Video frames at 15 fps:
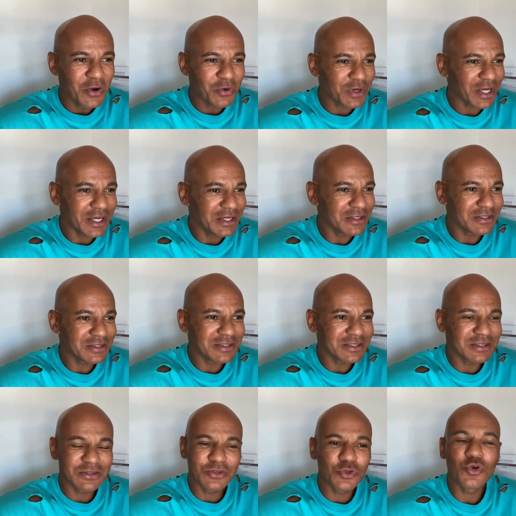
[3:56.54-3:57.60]
oder
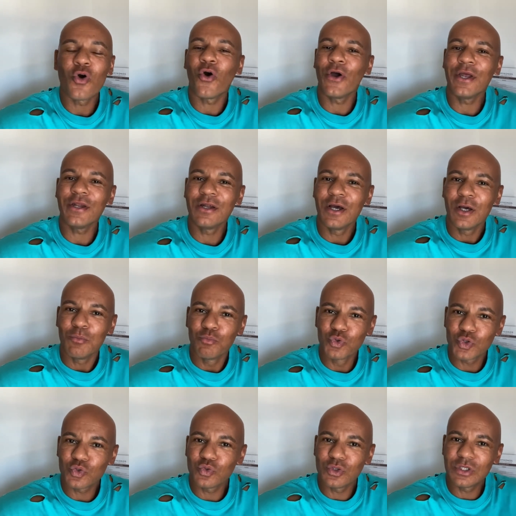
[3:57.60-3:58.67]
irgendeinen Coin,
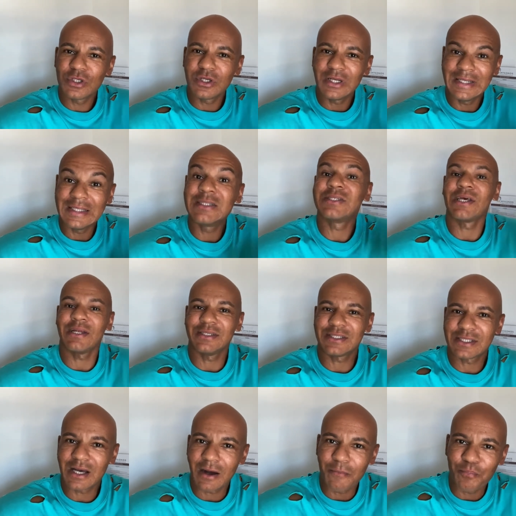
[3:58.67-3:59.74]
musst du eine
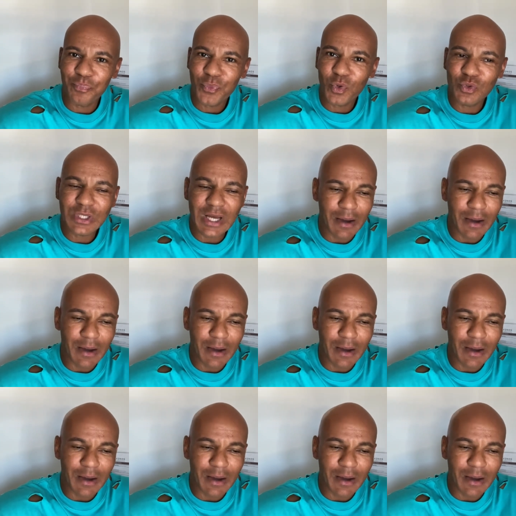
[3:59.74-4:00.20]
Lizenz haben. Und